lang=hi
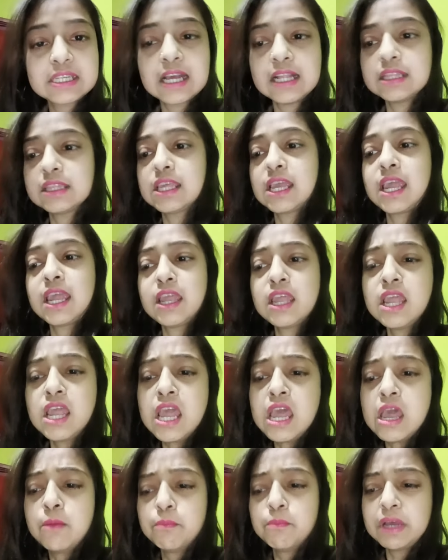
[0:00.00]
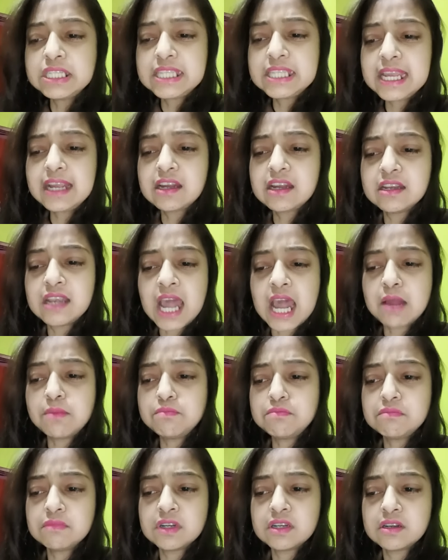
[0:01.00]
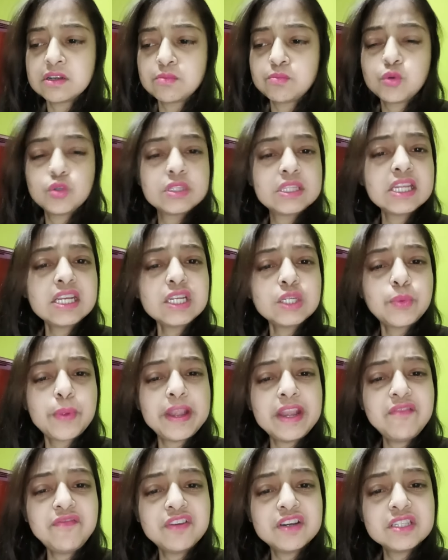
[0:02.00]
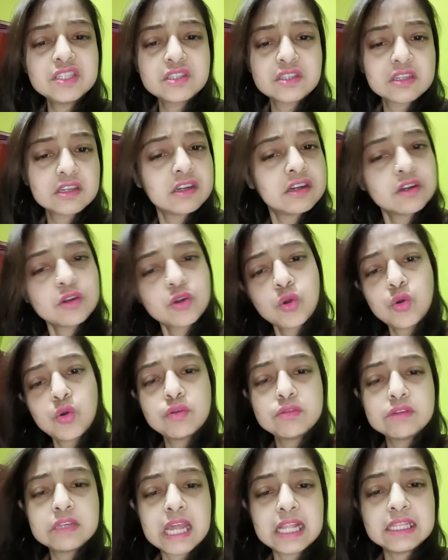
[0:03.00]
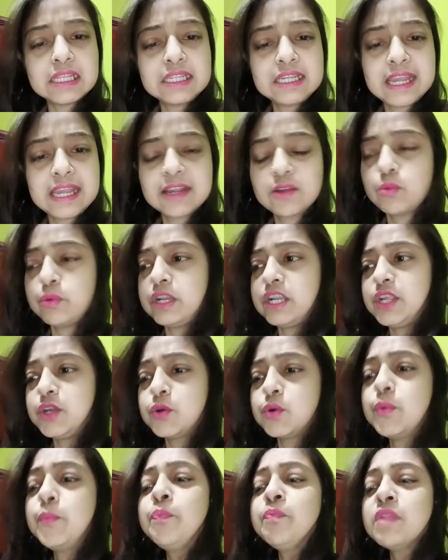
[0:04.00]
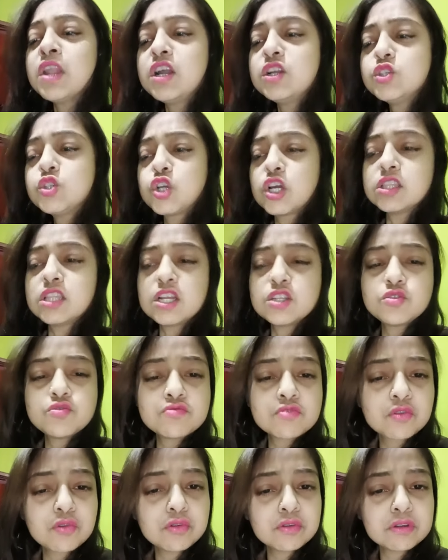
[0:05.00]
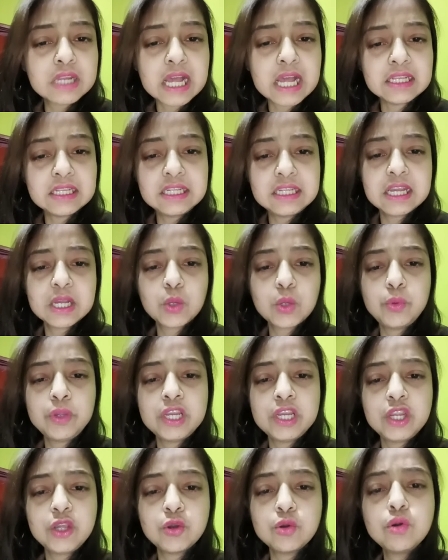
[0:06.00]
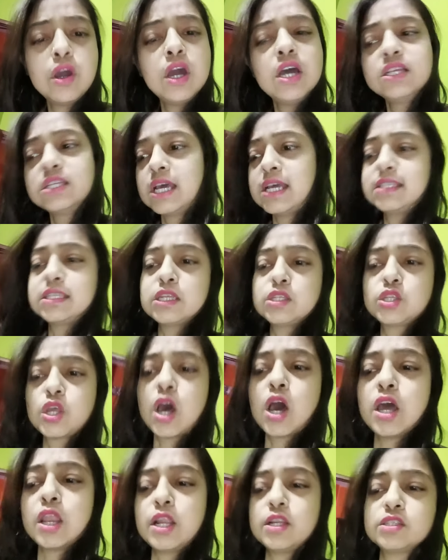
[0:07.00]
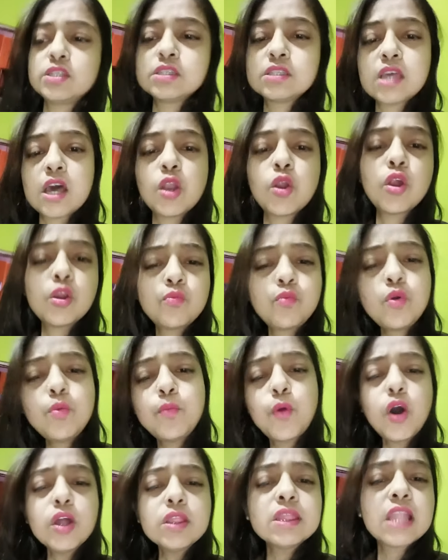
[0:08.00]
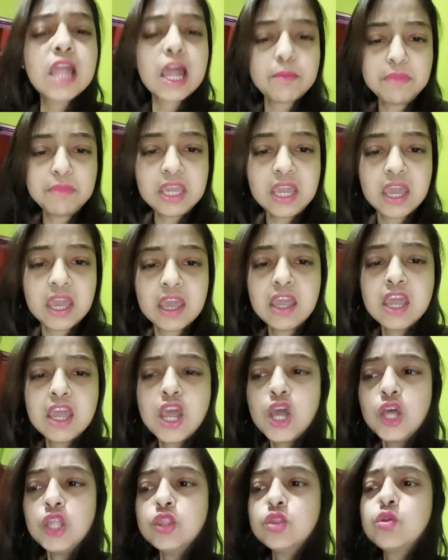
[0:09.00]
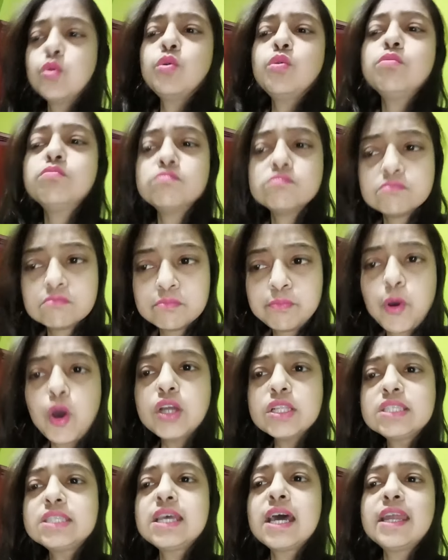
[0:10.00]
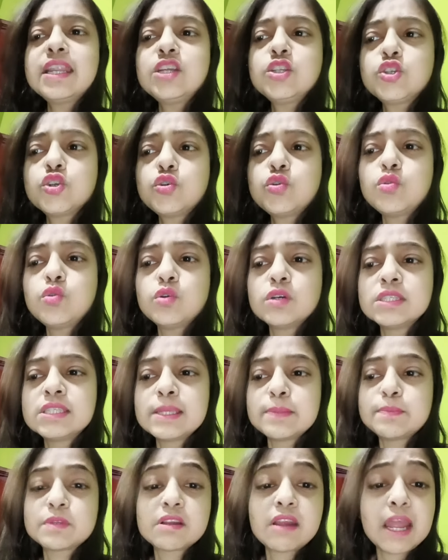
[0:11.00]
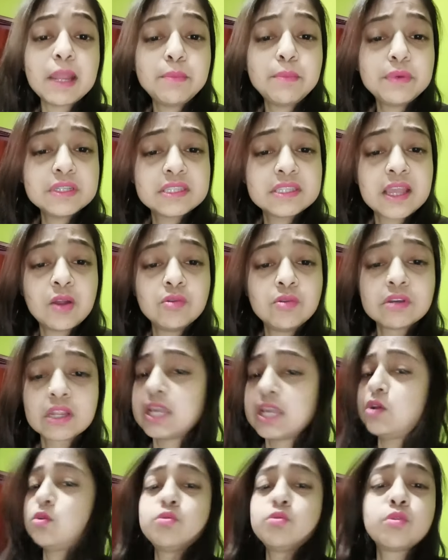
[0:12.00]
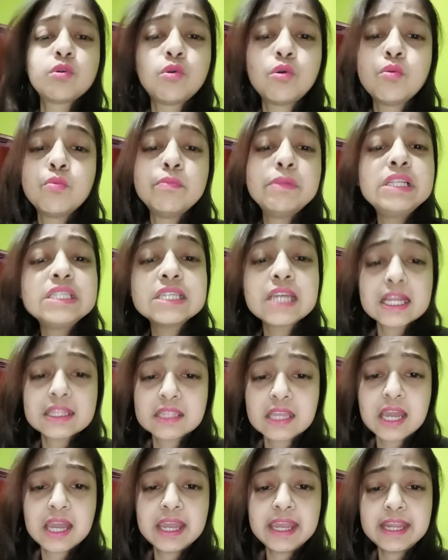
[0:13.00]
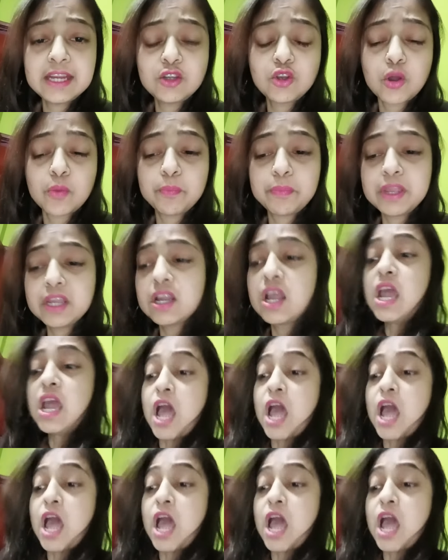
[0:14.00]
डालते हैं बस एक नाम बोलते हैं ना ट्वेंटी फर्स्ट को डाल दिए एक वीडियो चौदह जून को डाल दिए एक वीडियो एसएसआर एसएसआर और वो बहुत नामी है तो बहुत सारे जो सब्सक्राइबर्स हैं उनके उनको मिल जाता है एक टॉपिक